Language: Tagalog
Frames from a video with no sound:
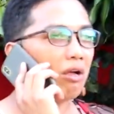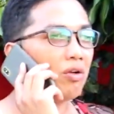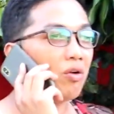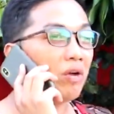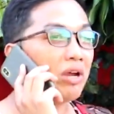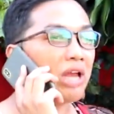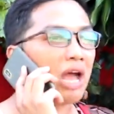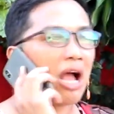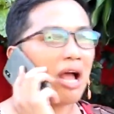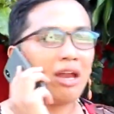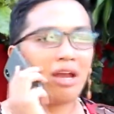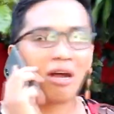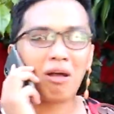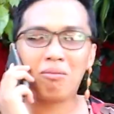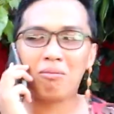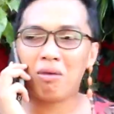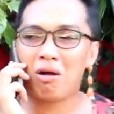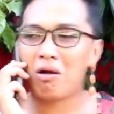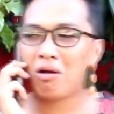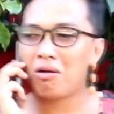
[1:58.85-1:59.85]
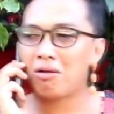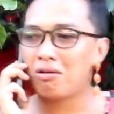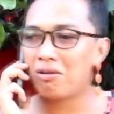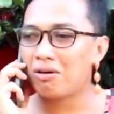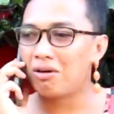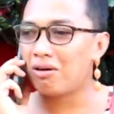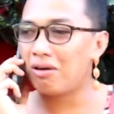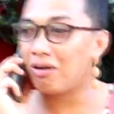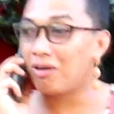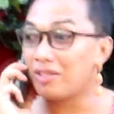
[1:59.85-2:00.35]
Yung inaanak mo.
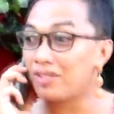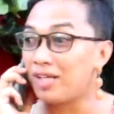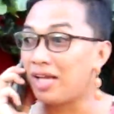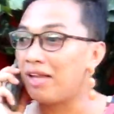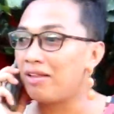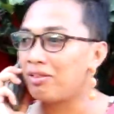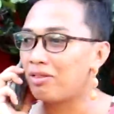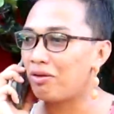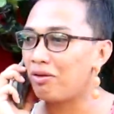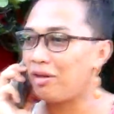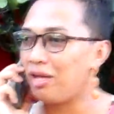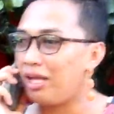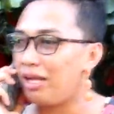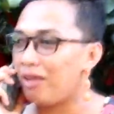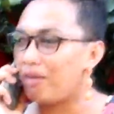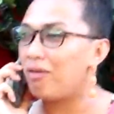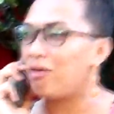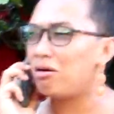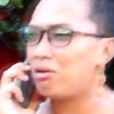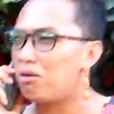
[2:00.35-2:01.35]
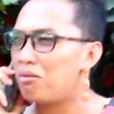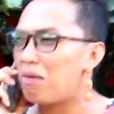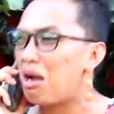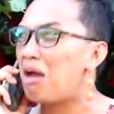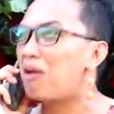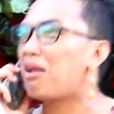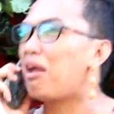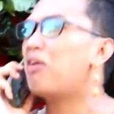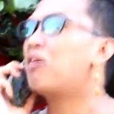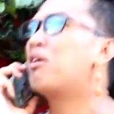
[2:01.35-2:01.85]
Oo, si Anthony. Oo,
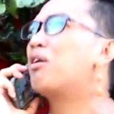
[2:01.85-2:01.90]
Mare, I